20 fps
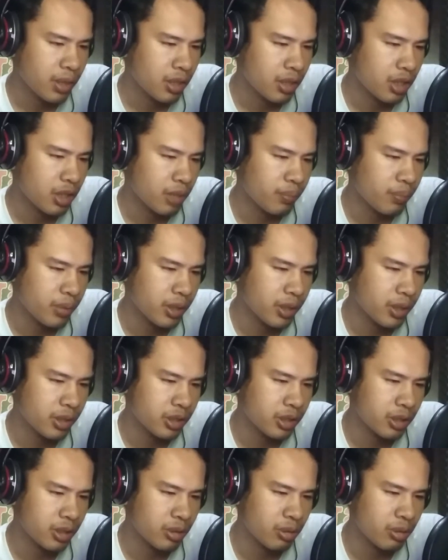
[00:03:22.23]
lebih
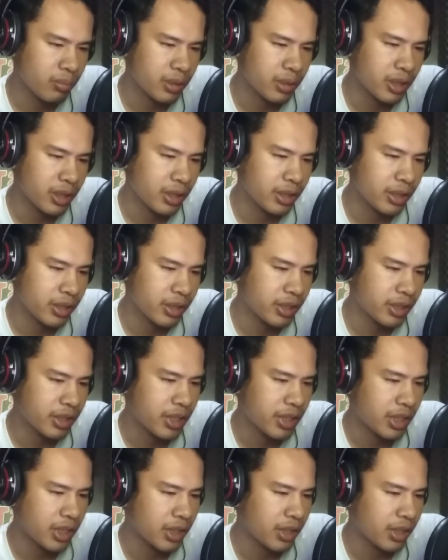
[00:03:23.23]
cenderung menjadi
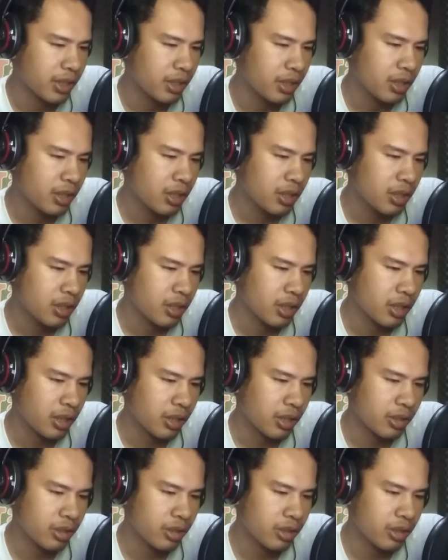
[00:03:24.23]
kidal ya Nah,